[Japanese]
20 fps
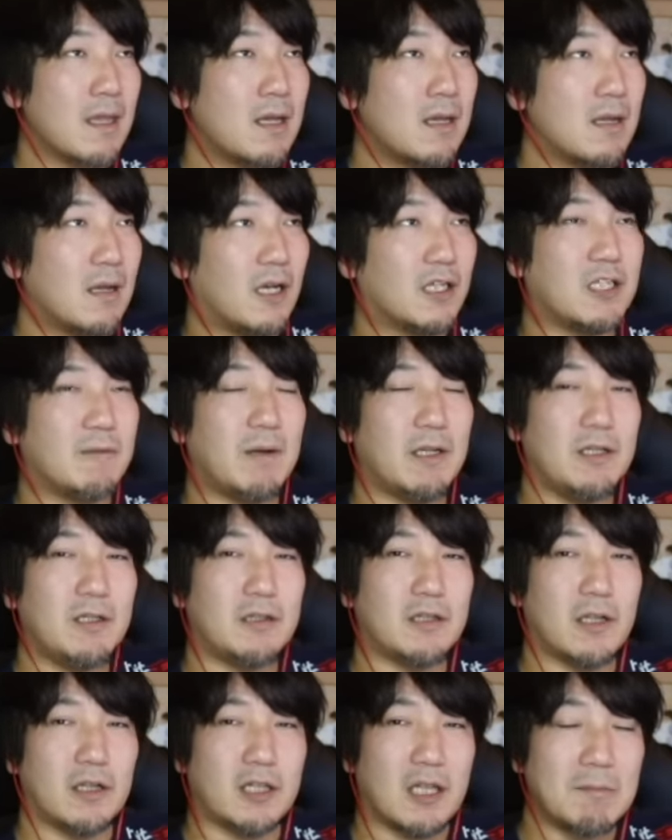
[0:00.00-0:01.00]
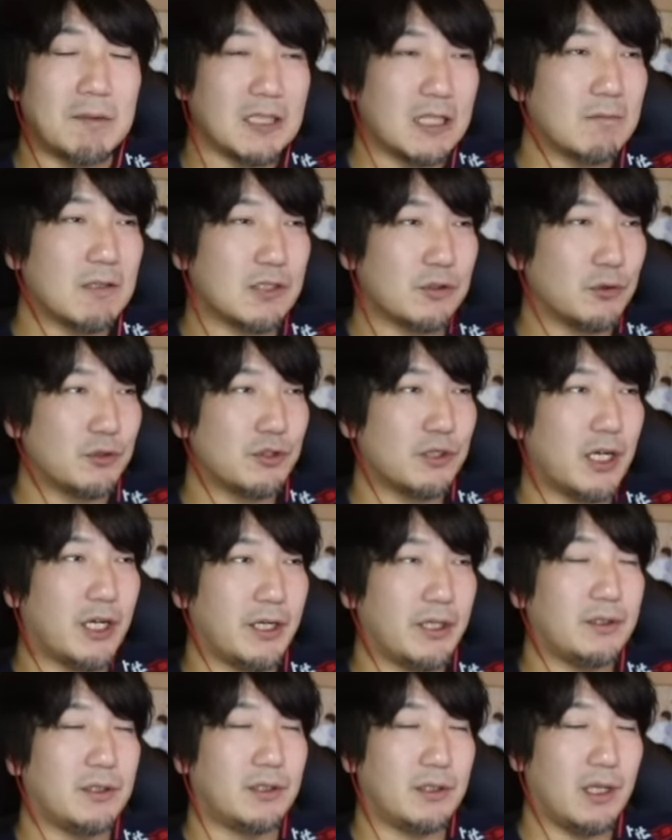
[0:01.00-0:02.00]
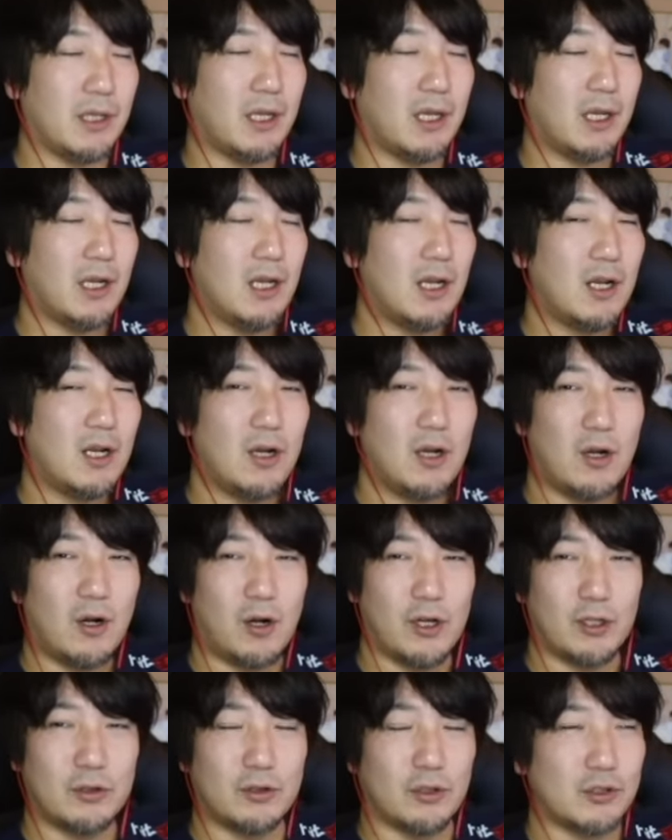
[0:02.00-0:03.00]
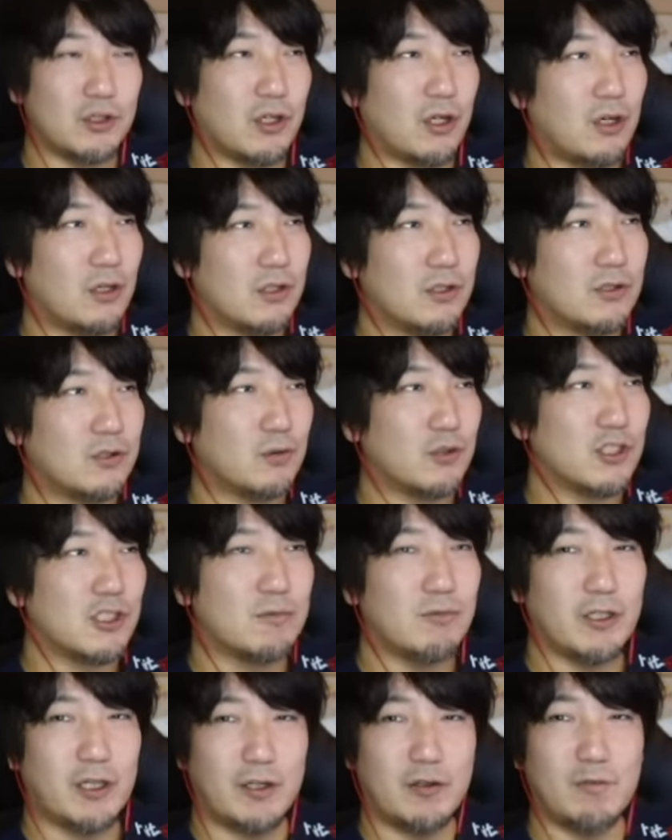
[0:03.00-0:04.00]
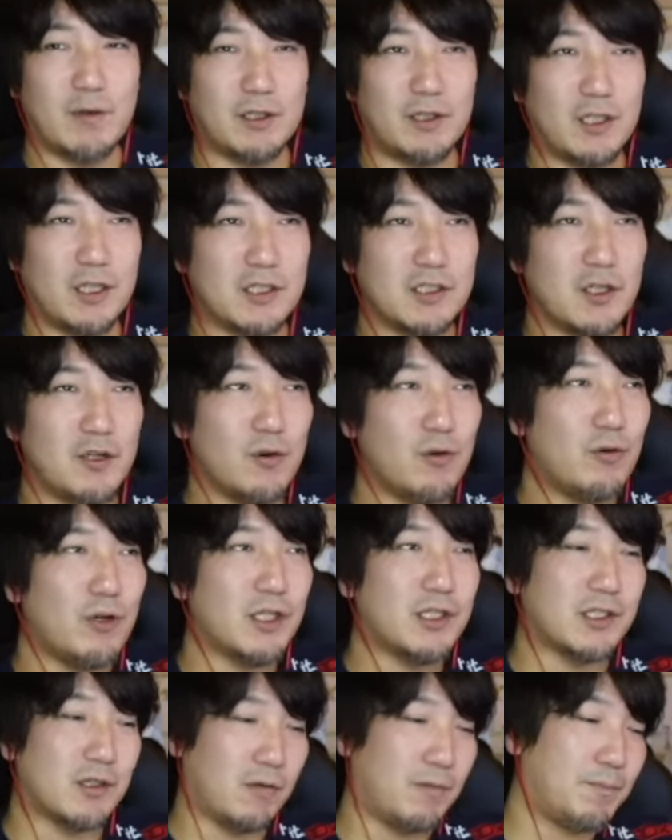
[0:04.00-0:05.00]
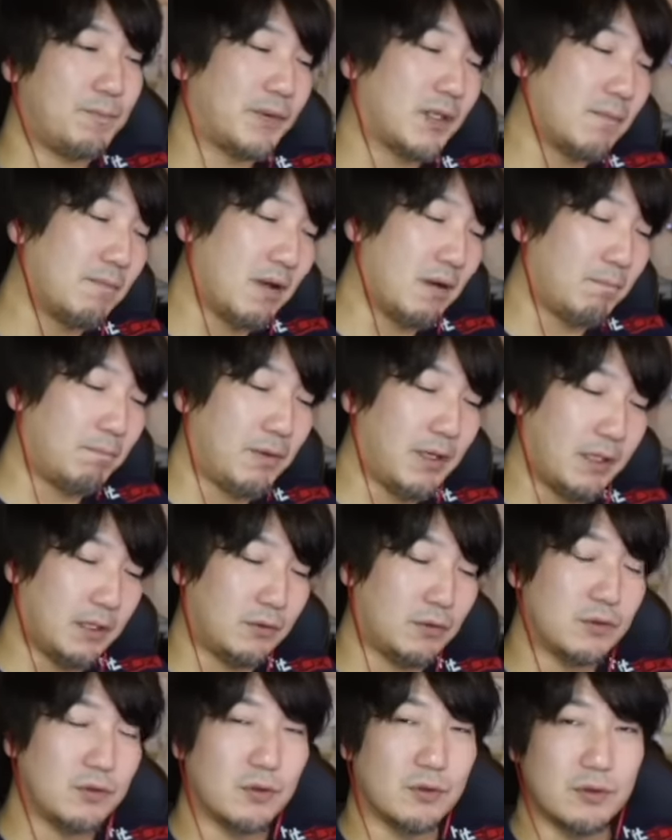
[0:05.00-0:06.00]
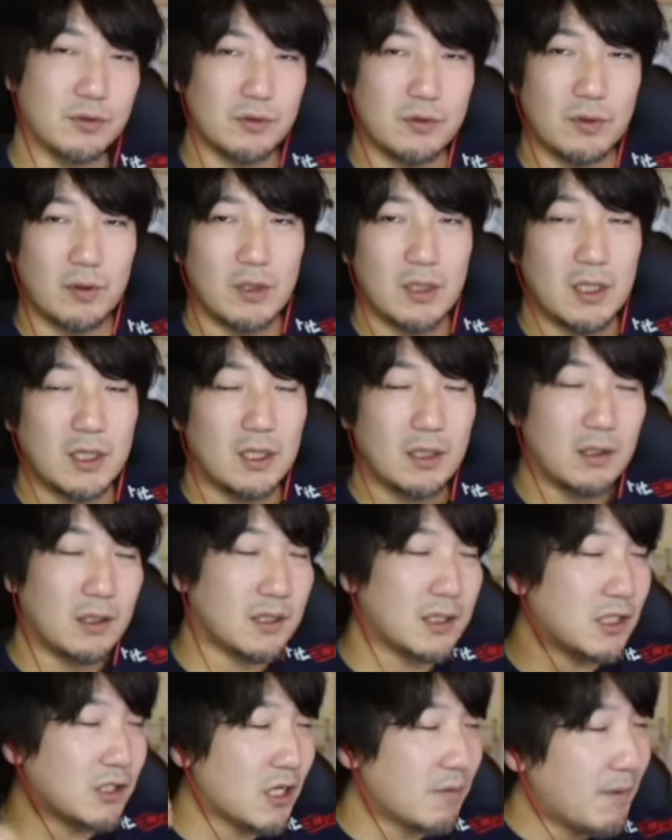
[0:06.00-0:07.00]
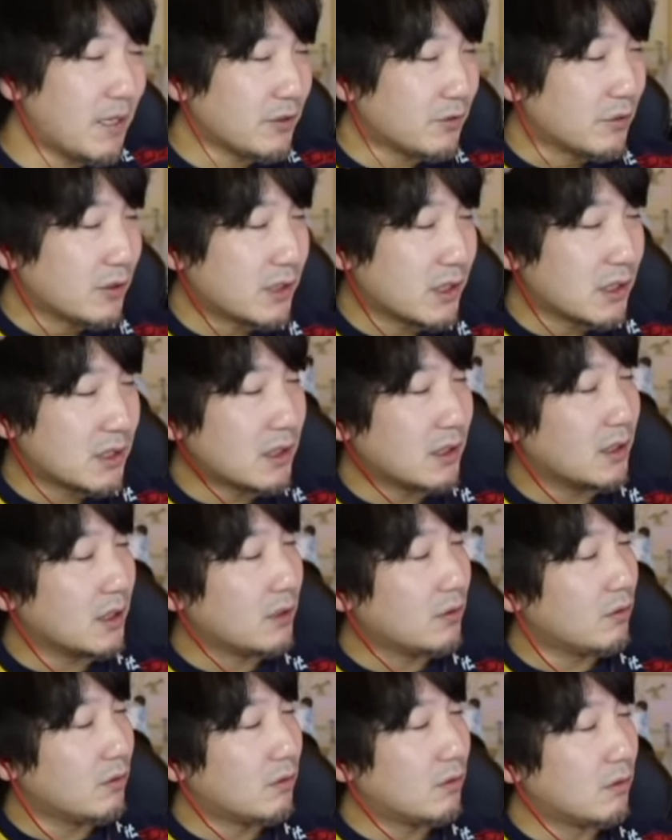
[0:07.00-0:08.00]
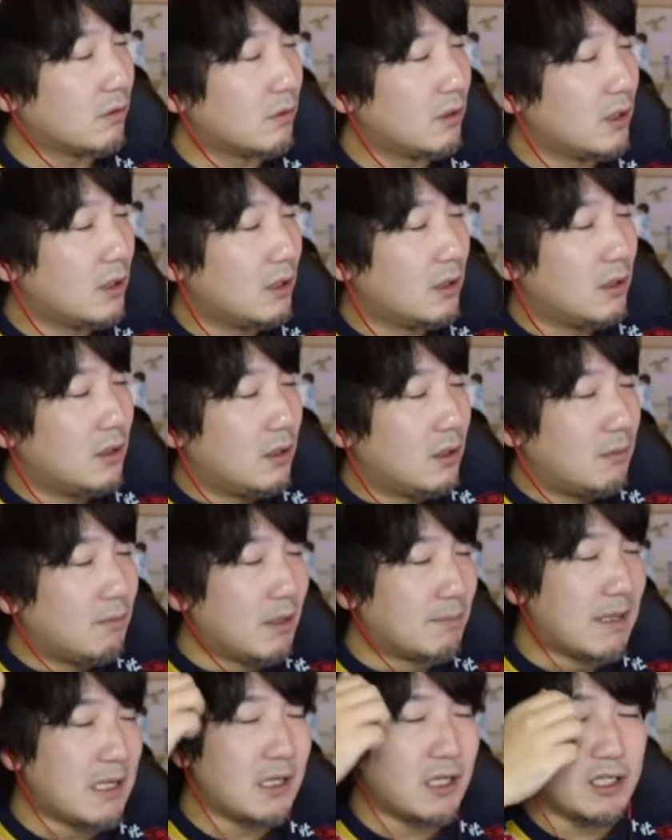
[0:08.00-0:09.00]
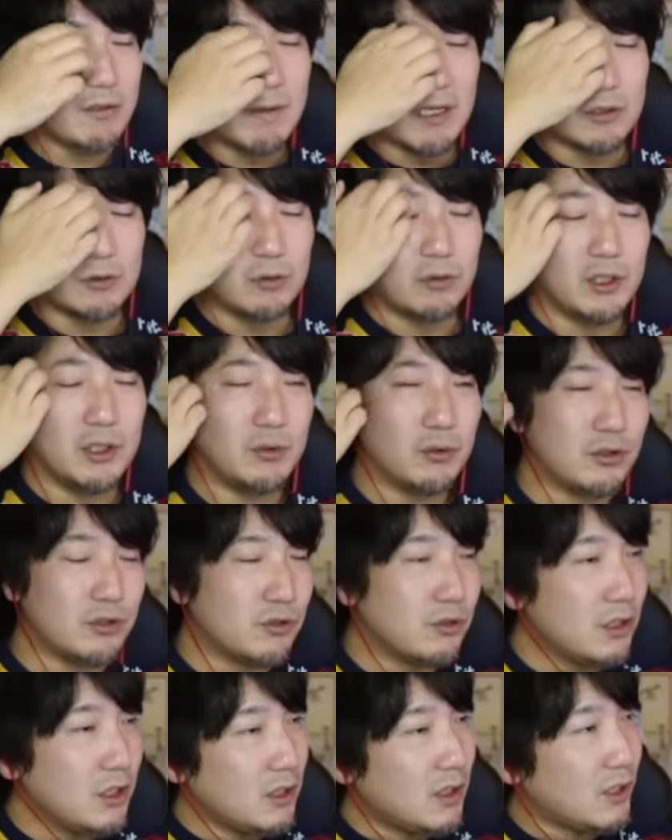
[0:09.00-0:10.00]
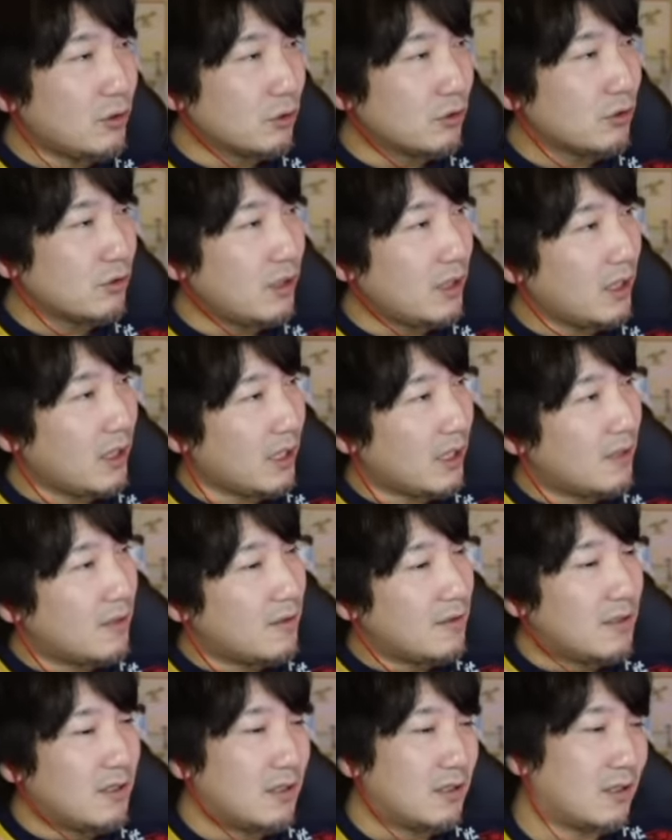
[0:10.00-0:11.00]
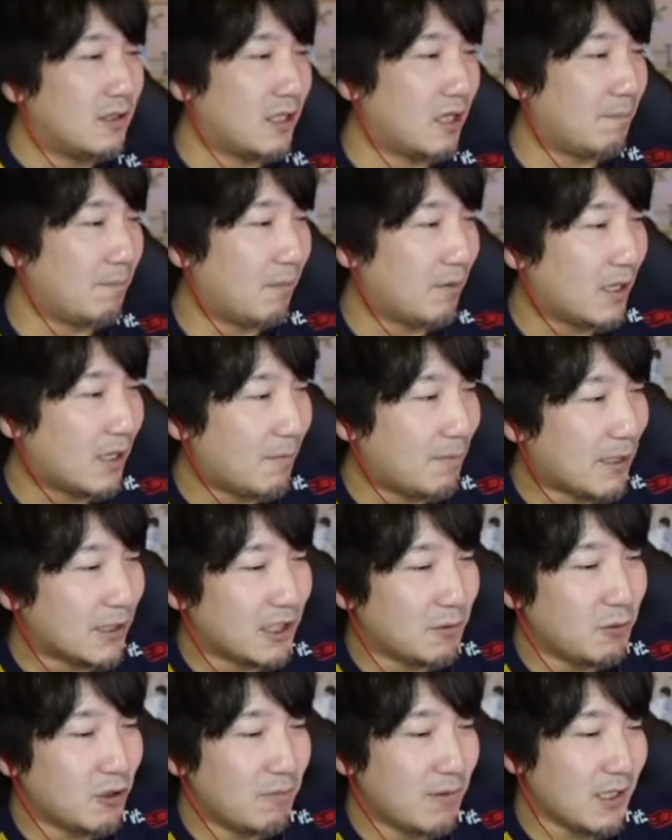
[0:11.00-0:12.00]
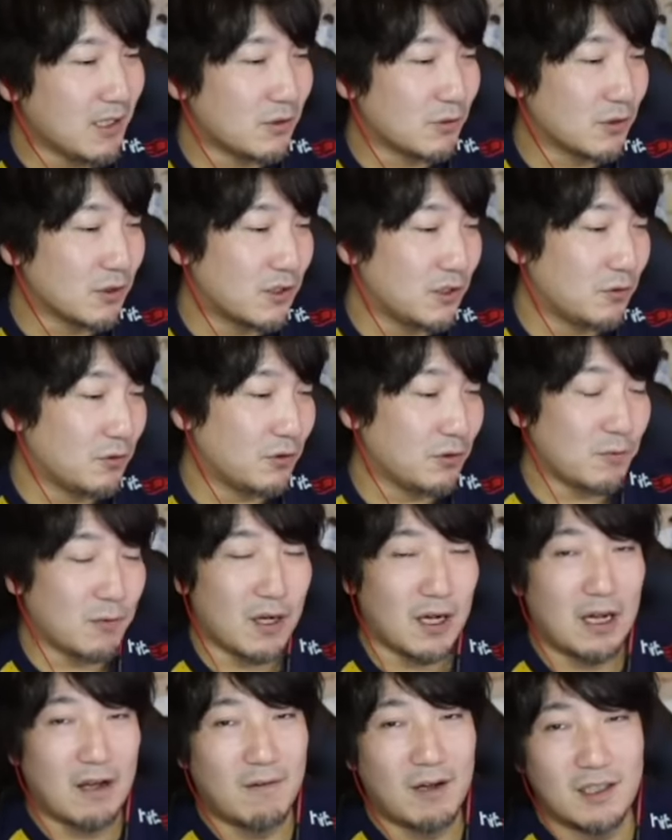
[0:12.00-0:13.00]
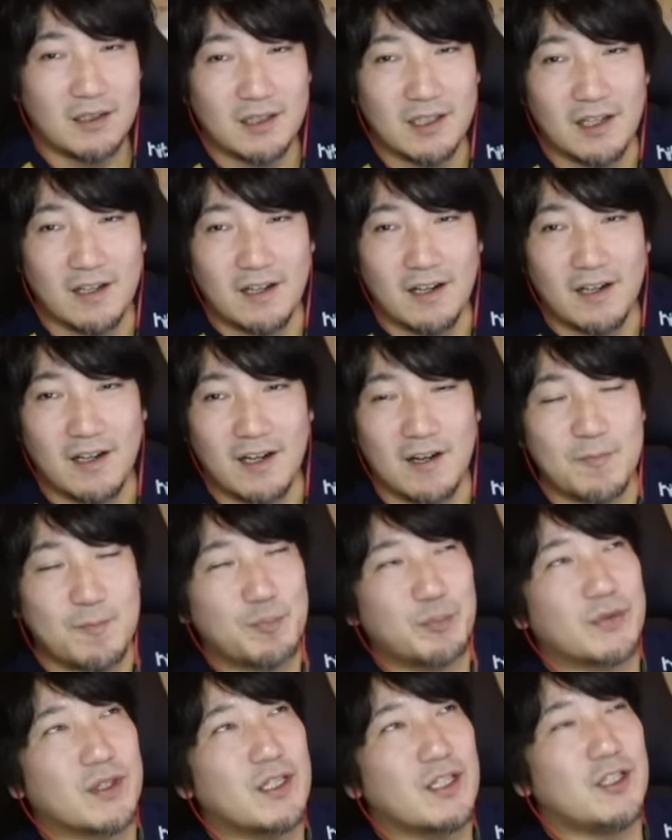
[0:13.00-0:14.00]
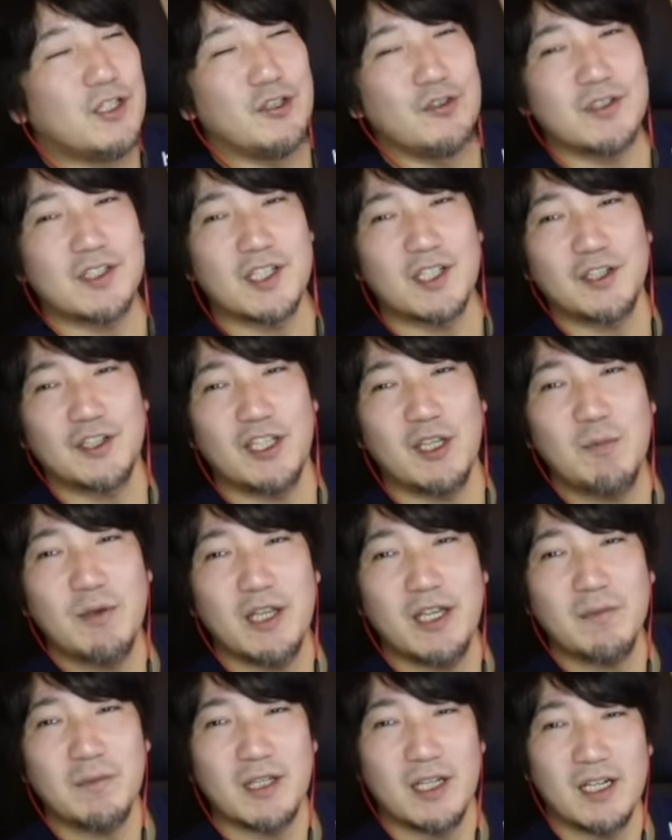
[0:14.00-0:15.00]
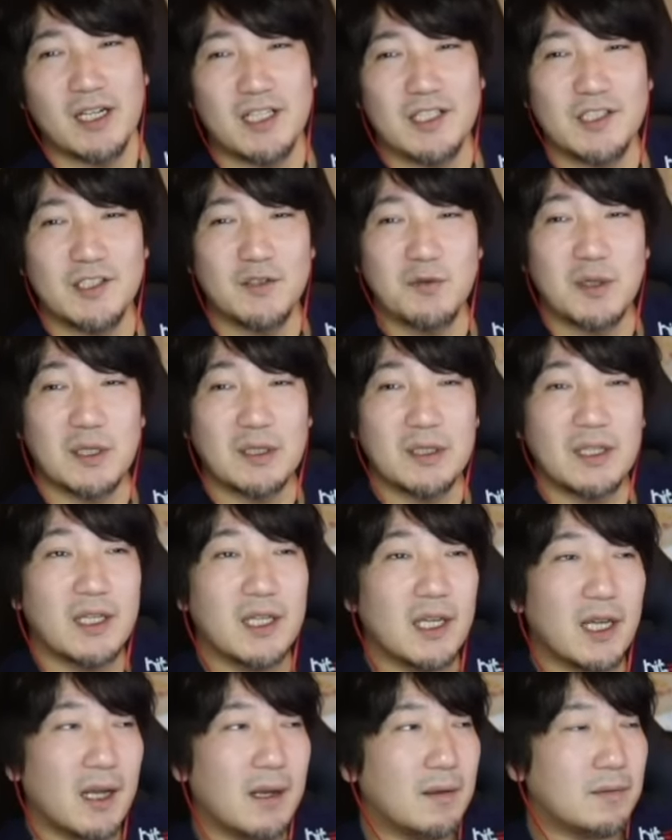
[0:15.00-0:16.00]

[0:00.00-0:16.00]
秋葉に行ったらたまたまスト2が流行ってて、あ、やった、じゃあスト2もやれるわって感じで両方やってたの。ヴァンパイアとスト2と。で、最初はバイソン使ってたんだけど、まあ、漫画にもある通り途中に、途中で、いやあまあ、君のバイソン強いのは分かったから、竜使ってみないみたいな感じで言われて、